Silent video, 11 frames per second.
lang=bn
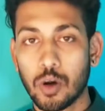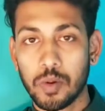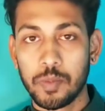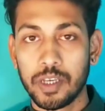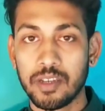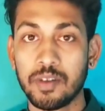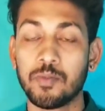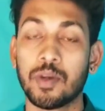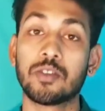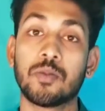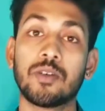সবে পেয়ে যাবে
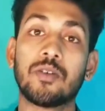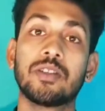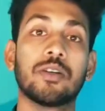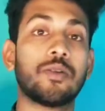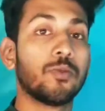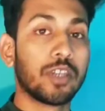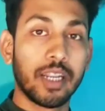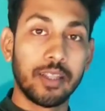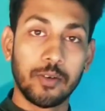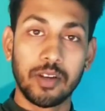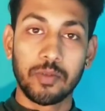মানে তোমাদের ওখানে যে কোনো মুদিখানা
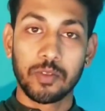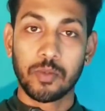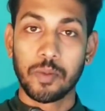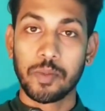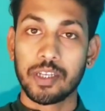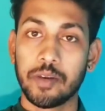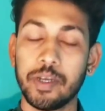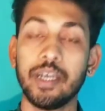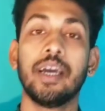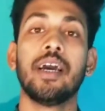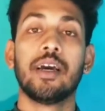দোকানে তোমরা পেয়ে যাবে
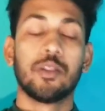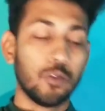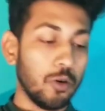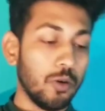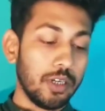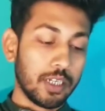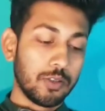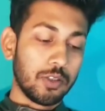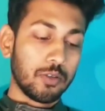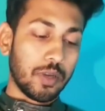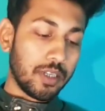তো এটা যদি
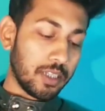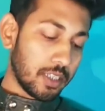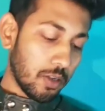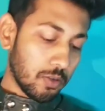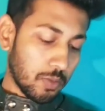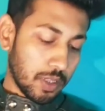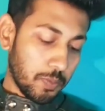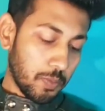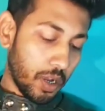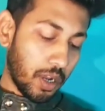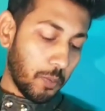তোমরা নিতে চাও তোমাদের
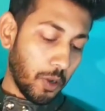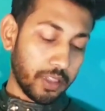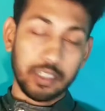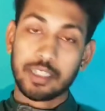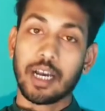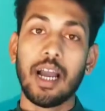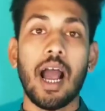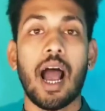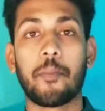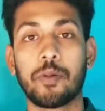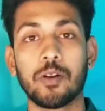পঁয়ত্রিশ টাকা
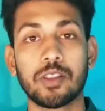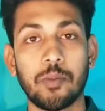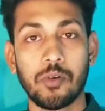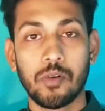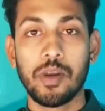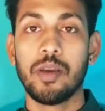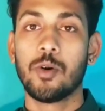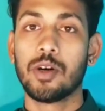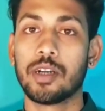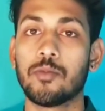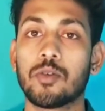হাফ কিলোর দাম পড়বে এবং
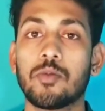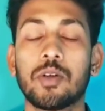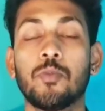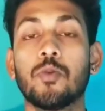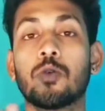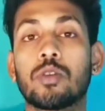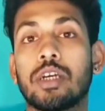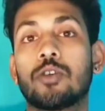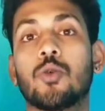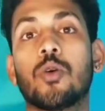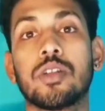এটা মোটামুটি পনেরো থেকে
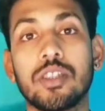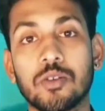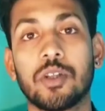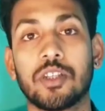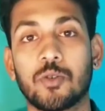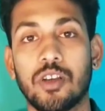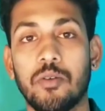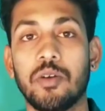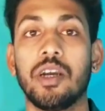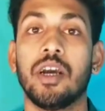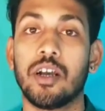ষোলো দিন তোমাদের চলে যাবে
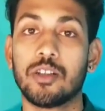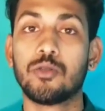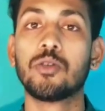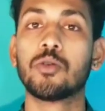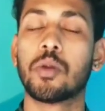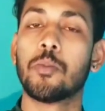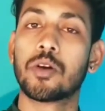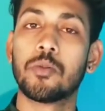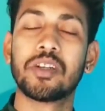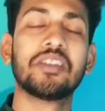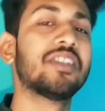যদি তোমরা
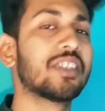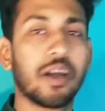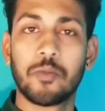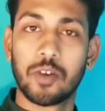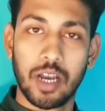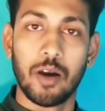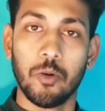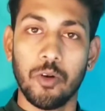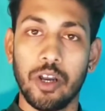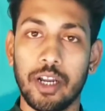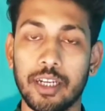মোটামুটি তিরিশ গ্রাম করে খাও
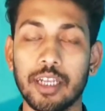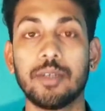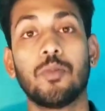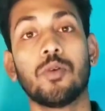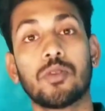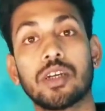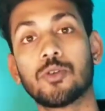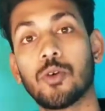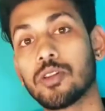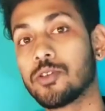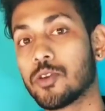ঠিক আছে পনেরো থেকে
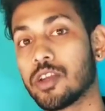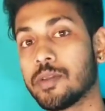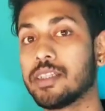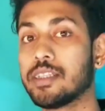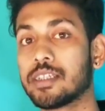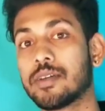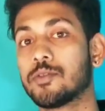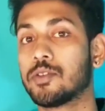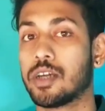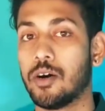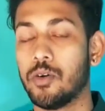ষোলো দিন চলে যাবে তিরিশ গ্রাম
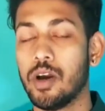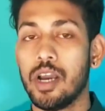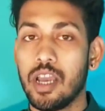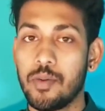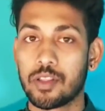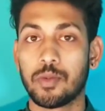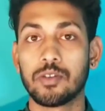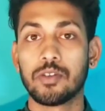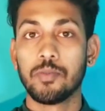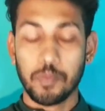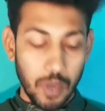যদি খাও এবার তোমরা
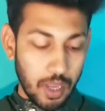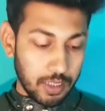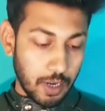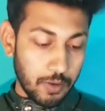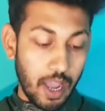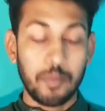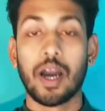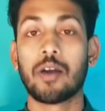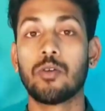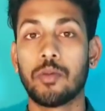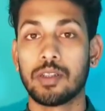যদি চাও না আমি
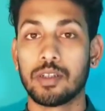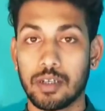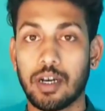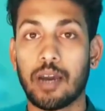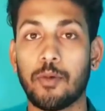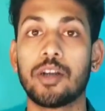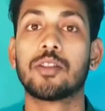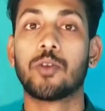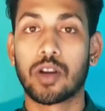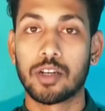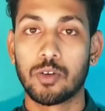আরও আমাদের কার্বোহাইড্রেট
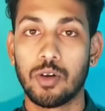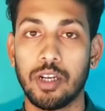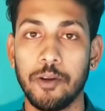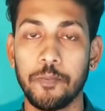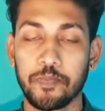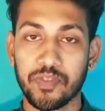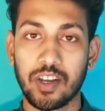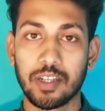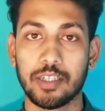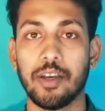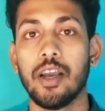দরকার শরীরে ঠিক
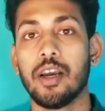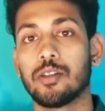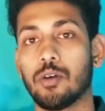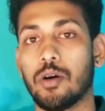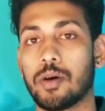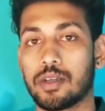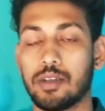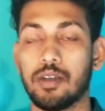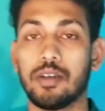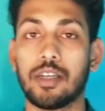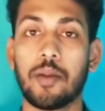আছে তো আমার
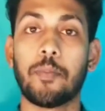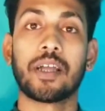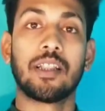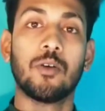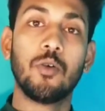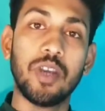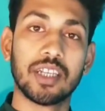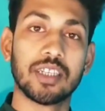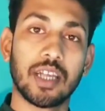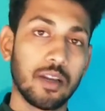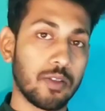যারা পাতলা খুবই আছে
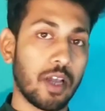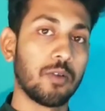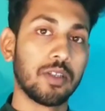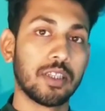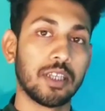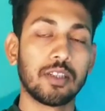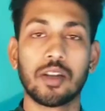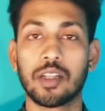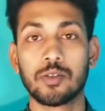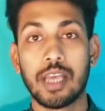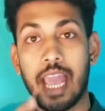তারা কিন্তু আরও নিতে চাই তারা
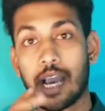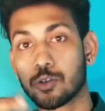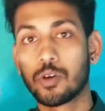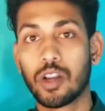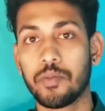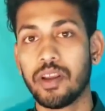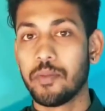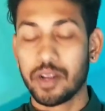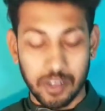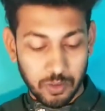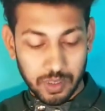যদি একশো গ্রাম নেয় আমি
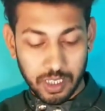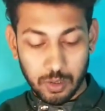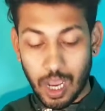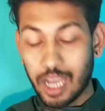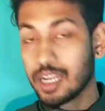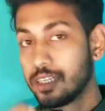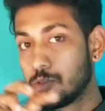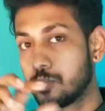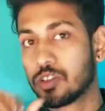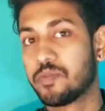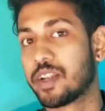একটা তোমাদের একটু হালকা
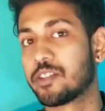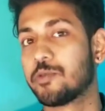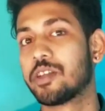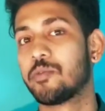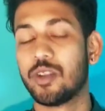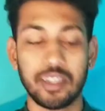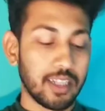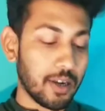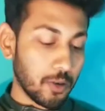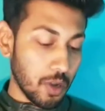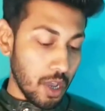নিউট্রিশন ফ্যাক্ট তোমাদের বলে দিই
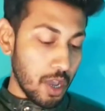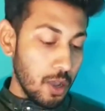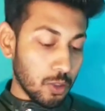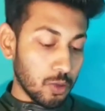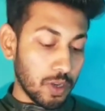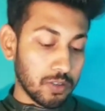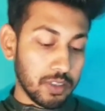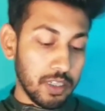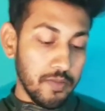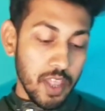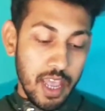দেখো তোমরা যদি
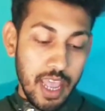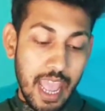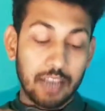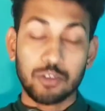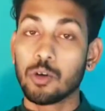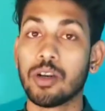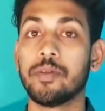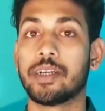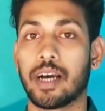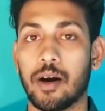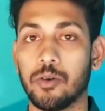একশো গ্রাম
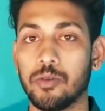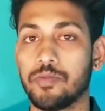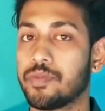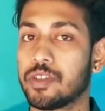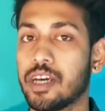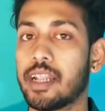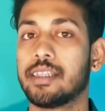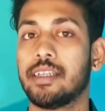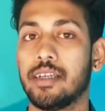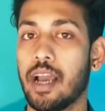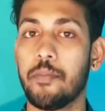এটা খাও
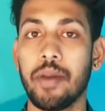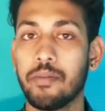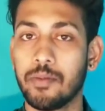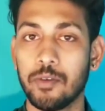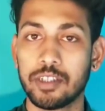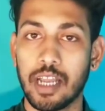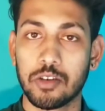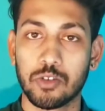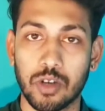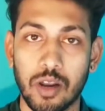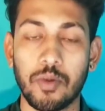সারাদিনে আমি একবার বলছি না একশো
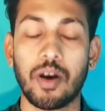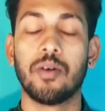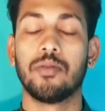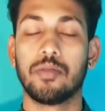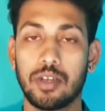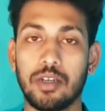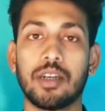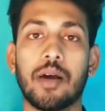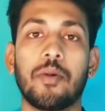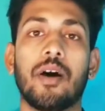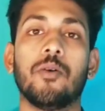গ্রাম খাও
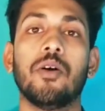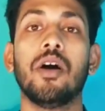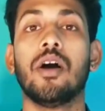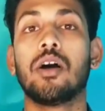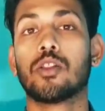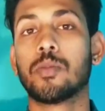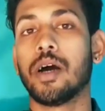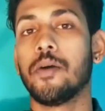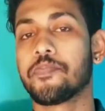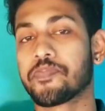গ্রাম খাও তোমরা